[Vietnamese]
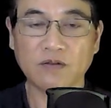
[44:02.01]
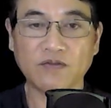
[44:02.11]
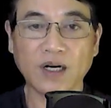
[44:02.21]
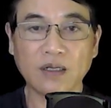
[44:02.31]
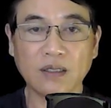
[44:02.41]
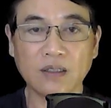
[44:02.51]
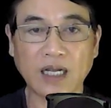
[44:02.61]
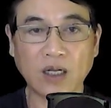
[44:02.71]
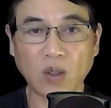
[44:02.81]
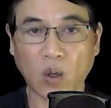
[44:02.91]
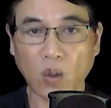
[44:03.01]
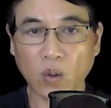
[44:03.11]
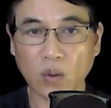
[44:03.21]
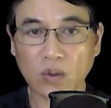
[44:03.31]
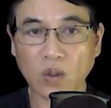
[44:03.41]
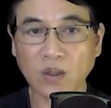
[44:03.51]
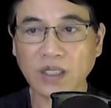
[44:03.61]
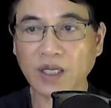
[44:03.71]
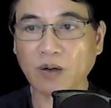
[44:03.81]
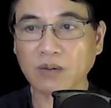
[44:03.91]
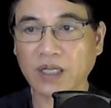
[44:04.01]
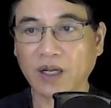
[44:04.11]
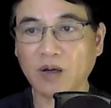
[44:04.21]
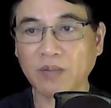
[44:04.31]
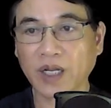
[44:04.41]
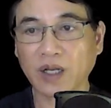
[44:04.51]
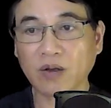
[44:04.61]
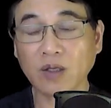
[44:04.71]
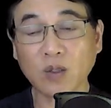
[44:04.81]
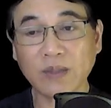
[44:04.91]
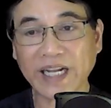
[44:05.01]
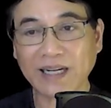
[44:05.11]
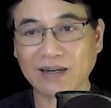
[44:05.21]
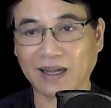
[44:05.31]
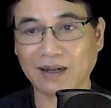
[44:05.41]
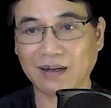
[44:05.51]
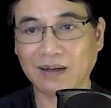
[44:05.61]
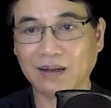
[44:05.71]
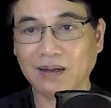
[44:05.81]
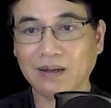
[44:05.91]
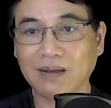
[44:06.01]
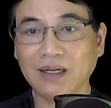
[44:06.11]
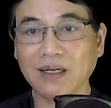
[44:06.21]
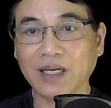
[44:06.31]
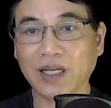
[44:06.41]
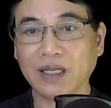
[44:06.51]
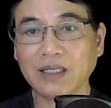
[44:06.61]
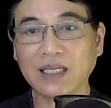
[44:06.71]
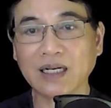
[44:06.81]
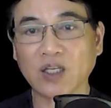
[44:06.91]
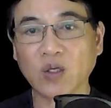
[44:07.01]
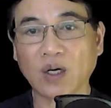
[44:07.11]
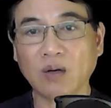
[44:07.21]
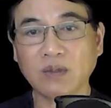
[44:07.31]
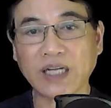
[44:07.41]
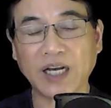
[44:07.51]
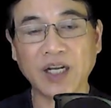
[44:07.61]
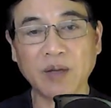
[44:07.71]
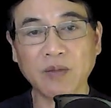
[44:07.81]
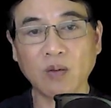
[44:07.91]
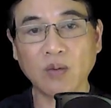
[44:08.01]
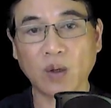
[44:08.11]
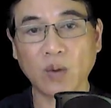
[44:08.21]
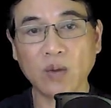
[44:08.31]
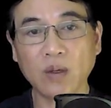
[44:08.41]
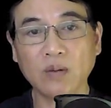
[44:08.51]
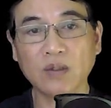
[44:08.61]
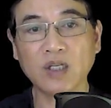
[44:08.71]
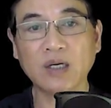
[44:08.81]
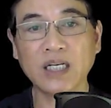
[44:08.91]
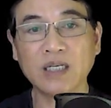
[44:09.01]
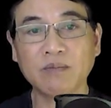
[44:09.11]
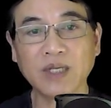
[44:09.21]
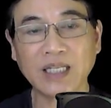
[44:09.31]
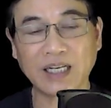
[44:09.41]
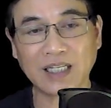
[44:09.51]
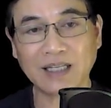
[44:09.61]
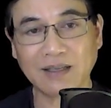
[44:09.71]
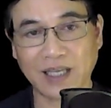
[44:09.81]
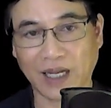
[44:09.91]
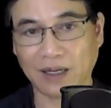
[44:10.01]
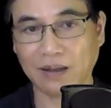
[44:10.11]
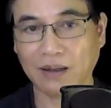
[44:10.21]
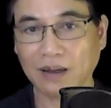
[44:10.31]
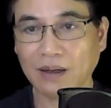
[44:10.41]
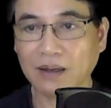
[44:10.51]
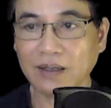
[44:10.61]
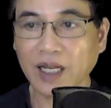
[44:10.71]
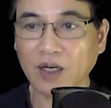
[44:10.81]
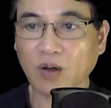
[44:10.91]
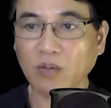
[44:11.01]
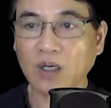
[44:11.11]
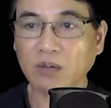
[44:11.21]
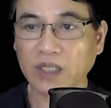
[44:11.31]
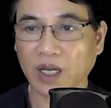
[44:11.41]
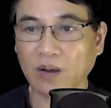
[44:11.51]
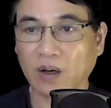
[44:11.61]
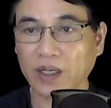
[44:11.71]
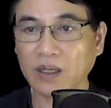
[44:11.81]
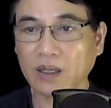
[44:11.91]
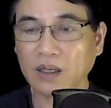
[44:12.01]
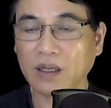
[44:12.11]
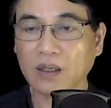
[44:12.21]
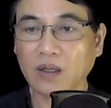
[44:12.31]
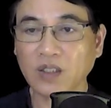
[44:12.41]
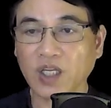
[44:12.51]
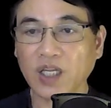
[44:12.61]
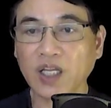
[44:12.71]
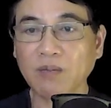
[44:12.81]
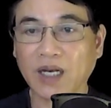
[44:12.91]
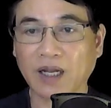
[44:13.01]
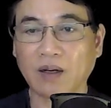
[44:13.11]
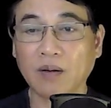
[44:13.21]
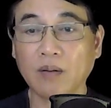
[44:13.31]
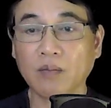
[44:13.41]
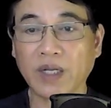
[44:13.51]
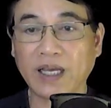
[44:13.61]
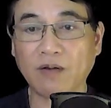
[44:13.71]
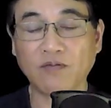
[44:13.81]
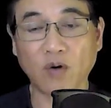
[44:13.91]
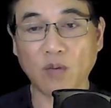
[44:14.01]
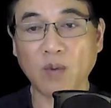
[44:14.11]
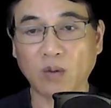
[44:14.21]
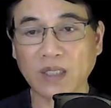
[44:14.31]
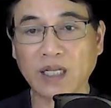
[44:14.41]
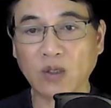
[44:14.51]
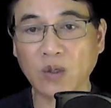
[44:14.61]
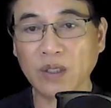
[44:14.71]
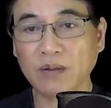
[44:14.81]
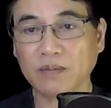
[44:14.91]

Phần thằng Cồ thoáng thấy ông thầy hôm nay có chút khác lạ, nhưng nghĩ chắc là do ông cả đêm không ngủ, cho nên mới thành ra như vậy, nên cũng không tiện hỏi. Nó chỉ im lặng mà vào phụ một tay thôi.